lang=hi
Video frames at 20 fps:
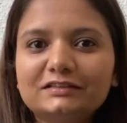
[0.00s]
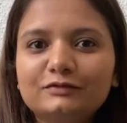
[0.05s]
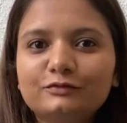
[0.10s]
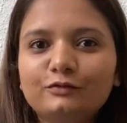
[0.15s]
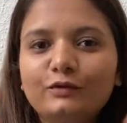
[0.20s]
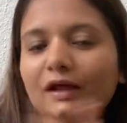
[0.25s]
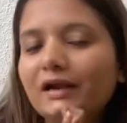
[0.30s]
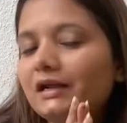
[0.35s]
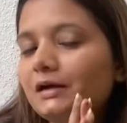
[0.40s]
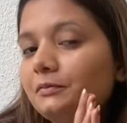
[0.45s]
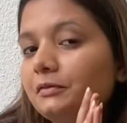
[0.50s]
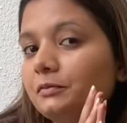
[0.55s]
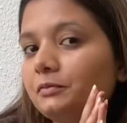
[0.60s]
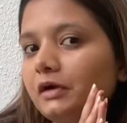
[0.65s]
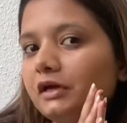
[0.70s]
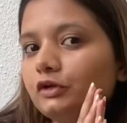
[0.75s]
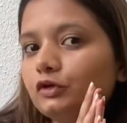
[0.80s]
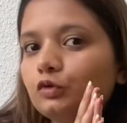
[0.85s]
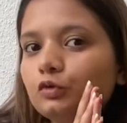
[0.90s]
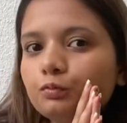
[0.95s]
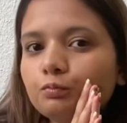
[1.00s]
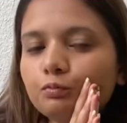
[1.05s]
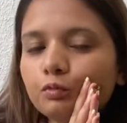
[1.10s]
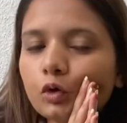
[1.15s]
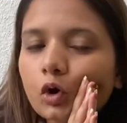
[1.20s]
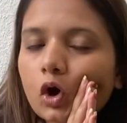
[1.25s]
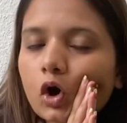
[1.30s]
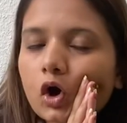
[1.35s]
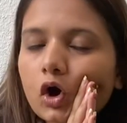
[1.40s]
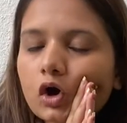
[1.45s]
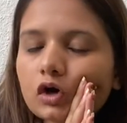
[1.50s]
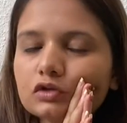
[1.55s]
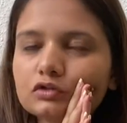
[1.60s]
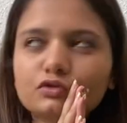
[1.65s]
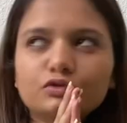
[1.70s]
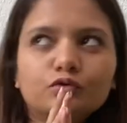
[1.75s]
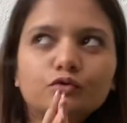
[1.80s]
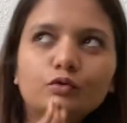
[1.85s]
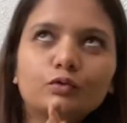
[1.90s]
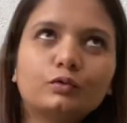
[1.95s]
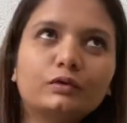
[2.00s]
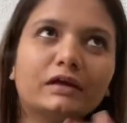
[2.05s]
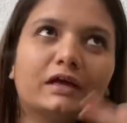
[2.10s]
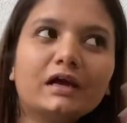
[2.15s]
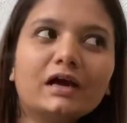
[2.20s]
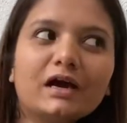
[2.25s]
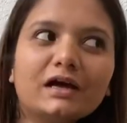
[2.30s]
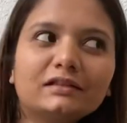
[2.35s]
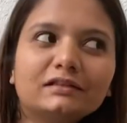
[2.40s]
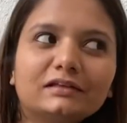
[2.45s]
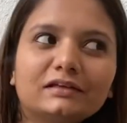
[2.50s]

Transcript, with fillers: वेलकम इन माय न्यू ब्लॉग सो नया